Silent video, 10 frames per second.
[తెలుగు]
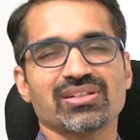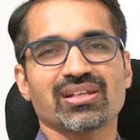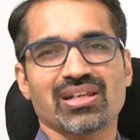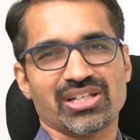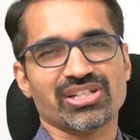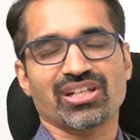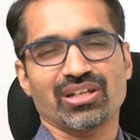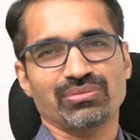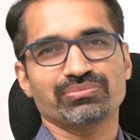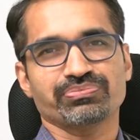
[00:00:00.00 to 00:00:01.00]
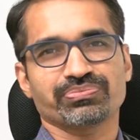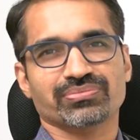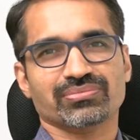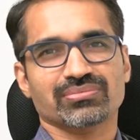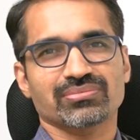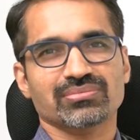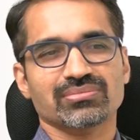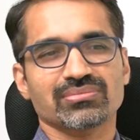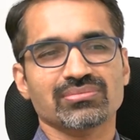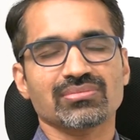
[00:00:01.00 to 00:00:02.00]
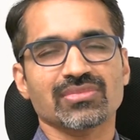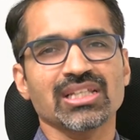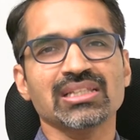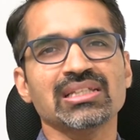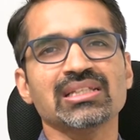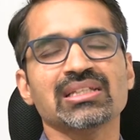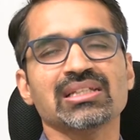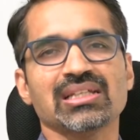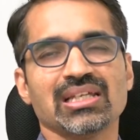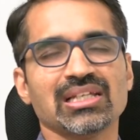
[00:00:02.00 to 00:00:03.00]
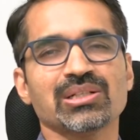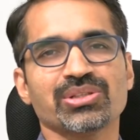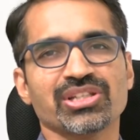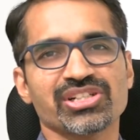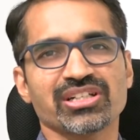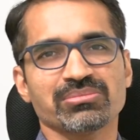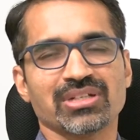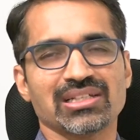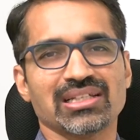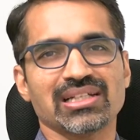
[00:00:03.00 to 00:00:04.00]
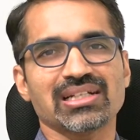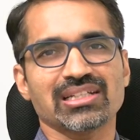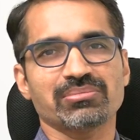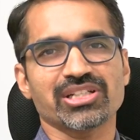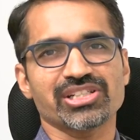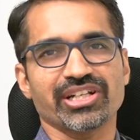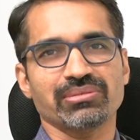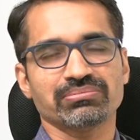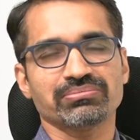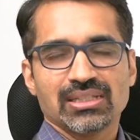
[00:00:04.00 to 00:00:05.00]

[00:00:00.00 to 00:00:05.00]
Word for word: ఫెయిల్యూర్ లక్షణాలు దెన్ దీన్ని ఎలా గుర్తించడం అండ్ ఎలా ట్రీట్మెంట్ చేయడం